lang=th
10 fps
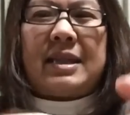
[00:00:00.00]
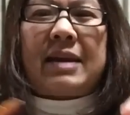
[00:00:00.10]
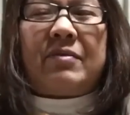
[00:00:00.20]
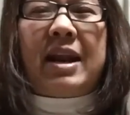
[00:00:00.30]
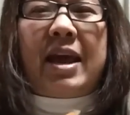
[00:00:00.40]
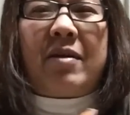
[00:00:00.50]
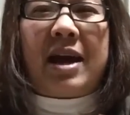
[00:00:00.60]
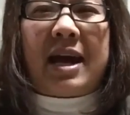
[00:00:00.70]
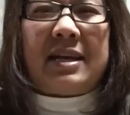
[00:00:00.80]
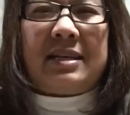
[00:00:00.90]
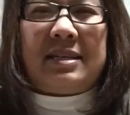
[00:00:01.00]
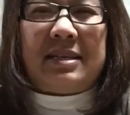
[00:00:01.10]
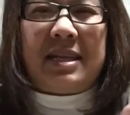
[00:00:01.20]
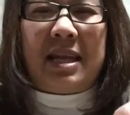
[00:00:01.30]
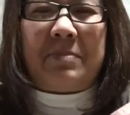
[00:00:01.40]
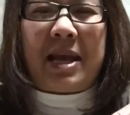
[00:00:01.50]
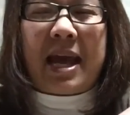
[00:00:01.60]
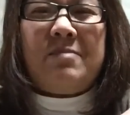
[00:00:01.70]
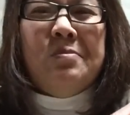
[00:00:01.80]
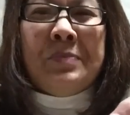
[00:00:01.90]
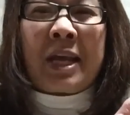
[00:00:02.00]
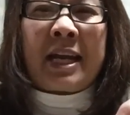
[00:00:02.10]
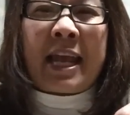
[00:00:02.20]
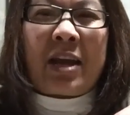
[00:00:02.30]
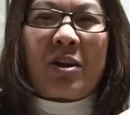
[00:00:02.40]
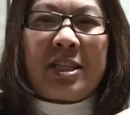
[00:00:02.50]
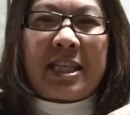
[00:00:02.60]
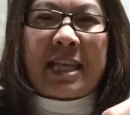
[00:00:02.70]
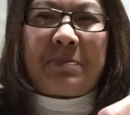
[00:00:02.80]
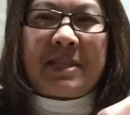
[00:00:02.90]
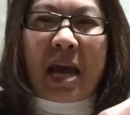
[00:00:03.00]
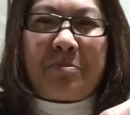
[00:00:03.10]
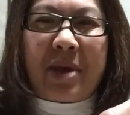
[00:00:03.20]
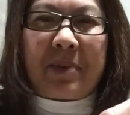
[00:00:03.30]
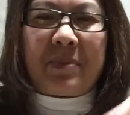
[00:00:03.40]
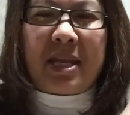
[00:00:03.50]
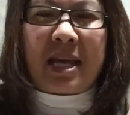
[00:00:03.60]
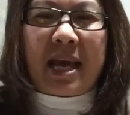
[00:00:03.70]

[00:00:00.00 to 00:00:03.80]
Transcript: ตัดไว้แล้วค่ะ นี่เห็นไหมคะ ข้างในเขาก็จะช่ำๆแบบนี้